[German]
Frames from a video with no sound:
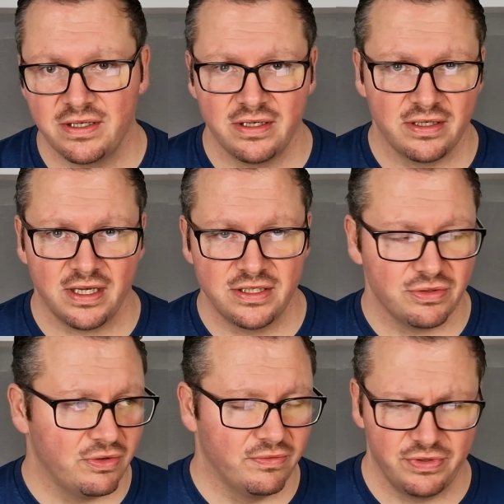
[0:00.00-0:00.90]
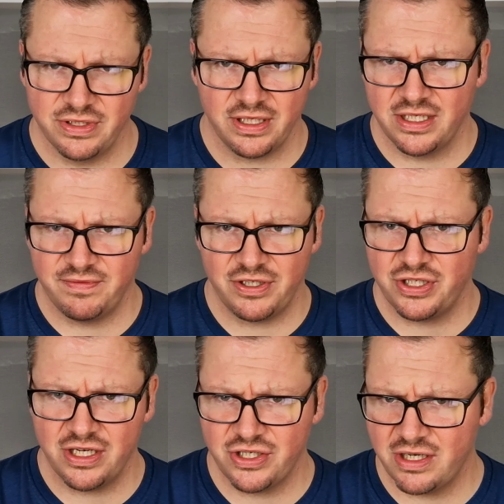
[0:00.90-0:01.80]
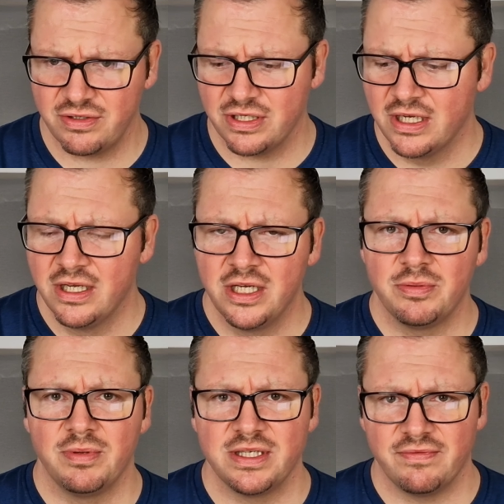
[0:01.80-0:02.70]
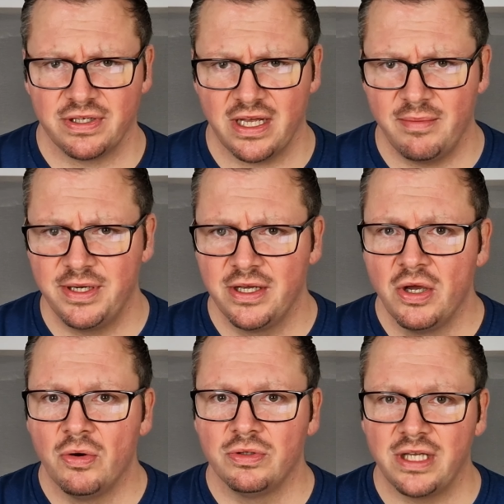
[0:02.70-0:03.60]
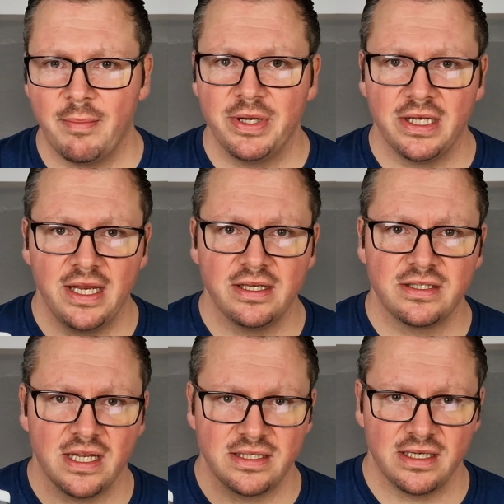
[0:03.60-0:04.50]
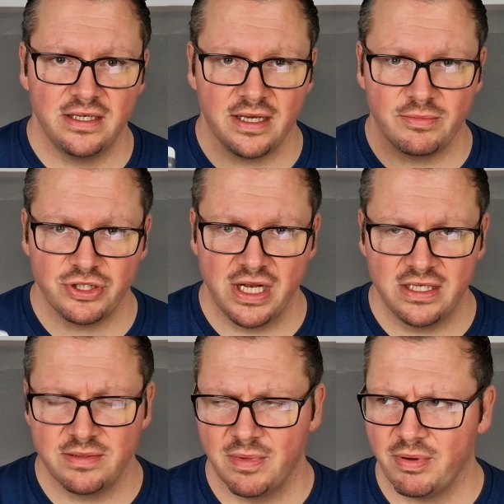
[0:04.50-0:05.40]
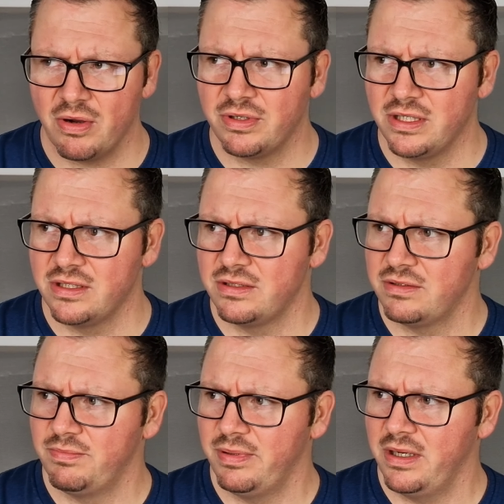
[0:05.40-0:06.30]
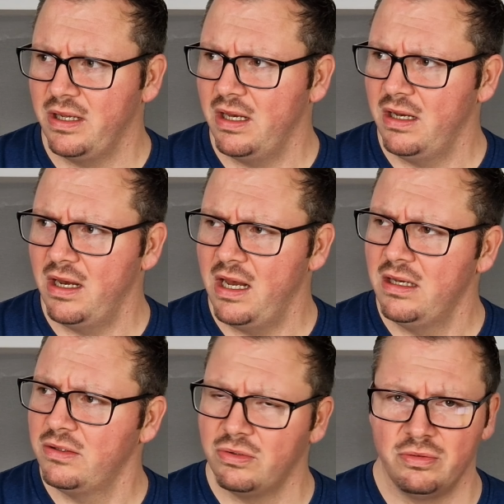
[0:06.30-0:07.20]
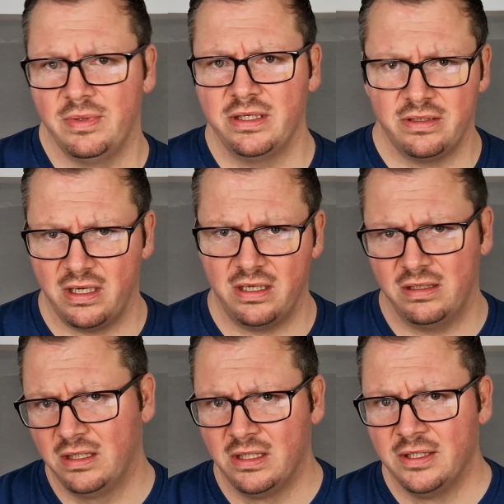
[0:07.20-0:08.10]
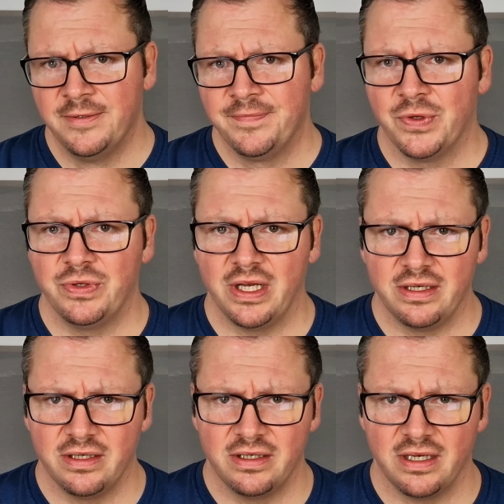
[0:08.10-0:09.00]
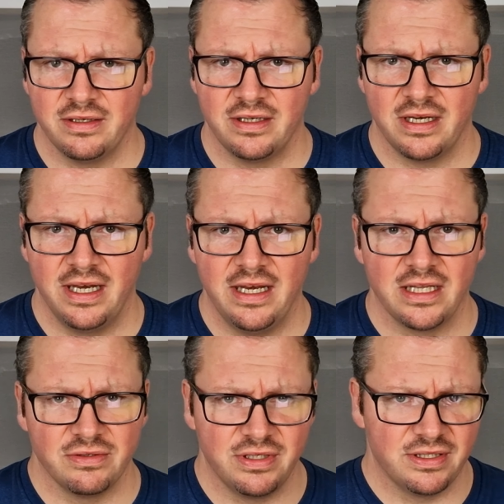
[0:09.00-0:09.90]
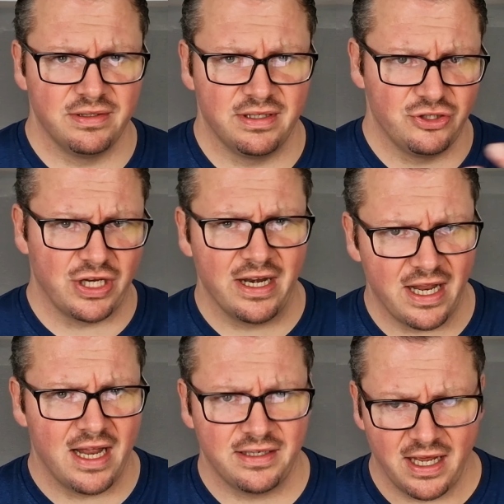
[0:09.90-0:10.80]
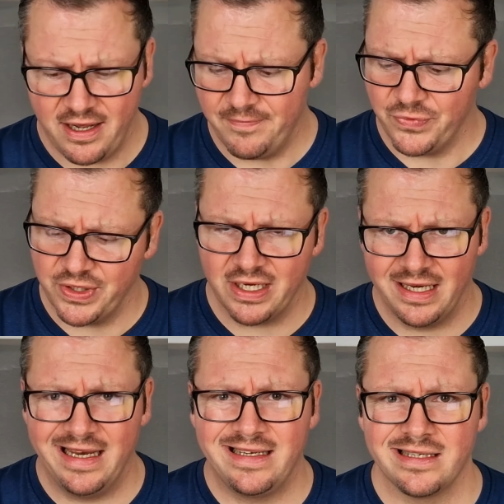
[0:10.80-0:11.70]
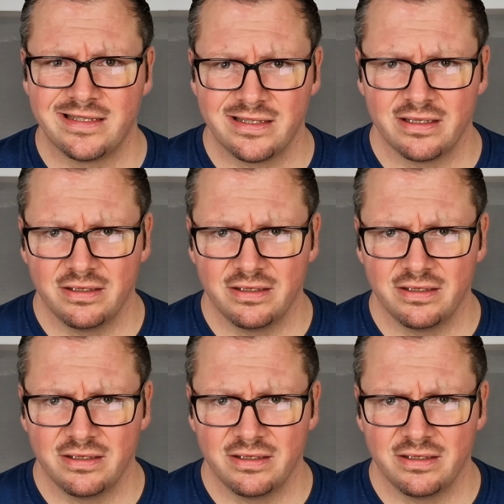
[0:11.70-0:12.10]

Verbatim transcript: hier 30 Euro für diesen 30 Watt Charger aus. Ich probiere es einfach damit. Und damit lädt es tatsächlich am schnellsten. Man braucht dieses PLL-Dokument da und dann, dann, dann lädt, also diesen Standard da und dann lädt es